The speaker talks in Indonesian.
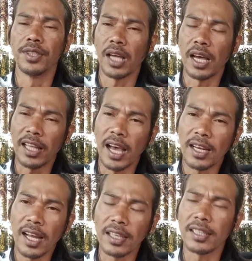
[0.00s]
di saat
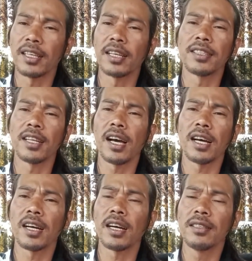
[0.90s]
anak kita
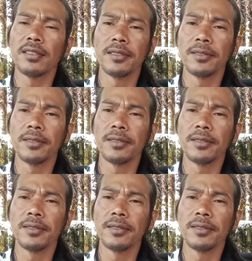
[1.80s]
celaka